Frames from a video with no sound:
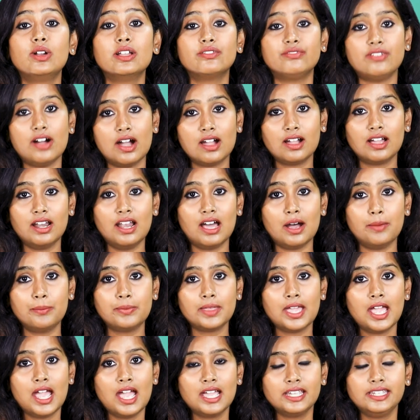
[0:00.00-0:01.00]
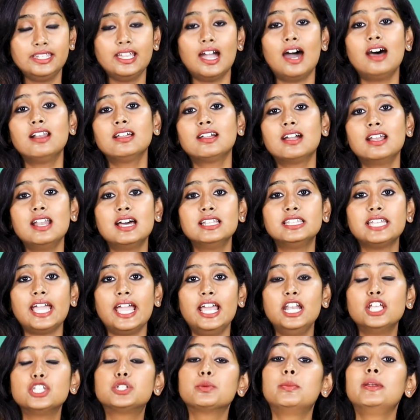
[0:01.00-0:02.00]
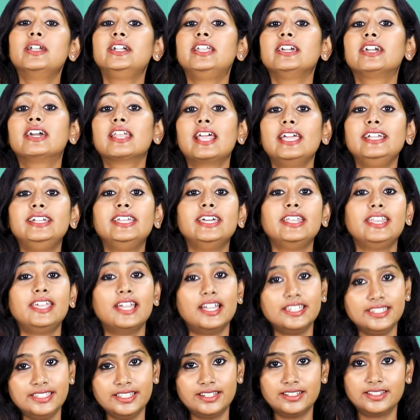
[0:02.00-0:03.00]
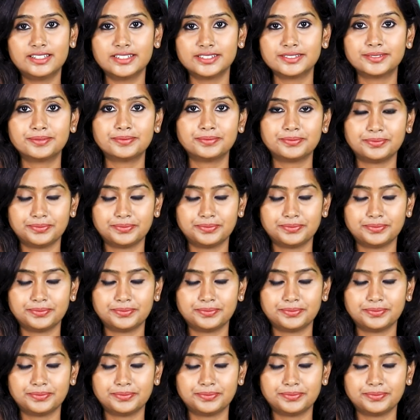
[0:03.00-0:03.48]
லோனை வாங்கலாம் யாருக்கெல்லாம் இந்த எலிஜிபிலிட்டி க்ரைட்டீரியா இருக்குது